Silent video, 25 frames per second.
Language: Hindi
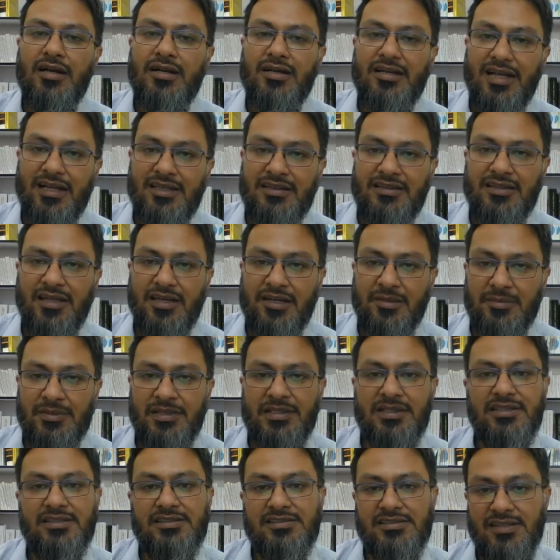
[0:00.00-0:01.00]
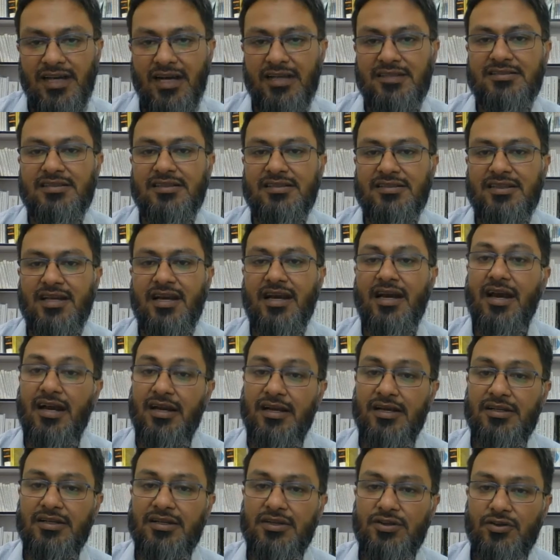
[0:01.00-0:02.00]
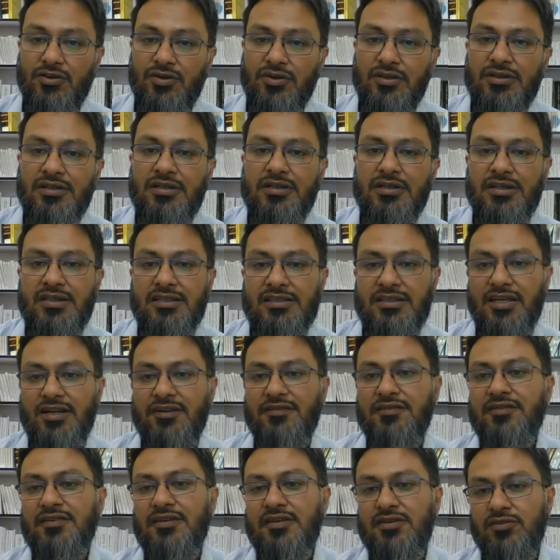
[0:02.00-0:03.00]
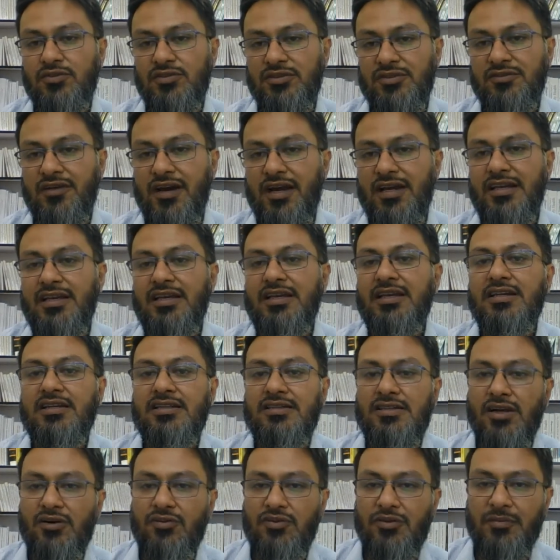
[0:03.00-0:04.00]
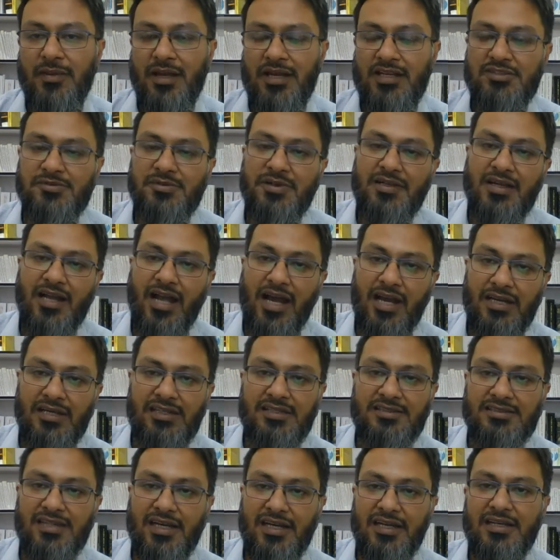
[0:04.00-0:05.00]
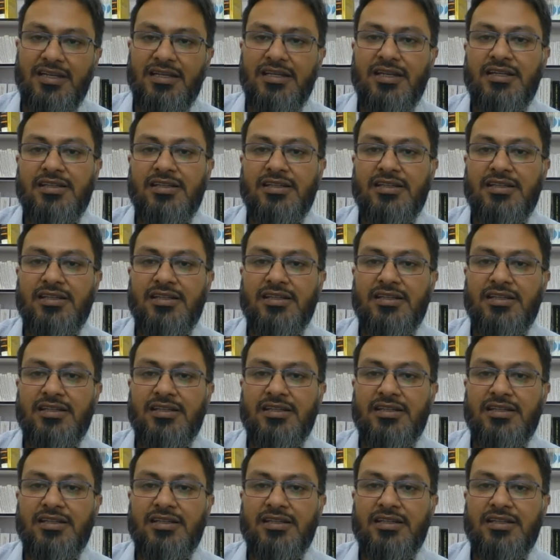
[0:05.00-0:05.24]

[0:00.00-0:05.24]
डेथ तक भी जा सकता है अगर क्योर की तरफ कोई दवाई या कोई मैनेजमेंट ना की जाए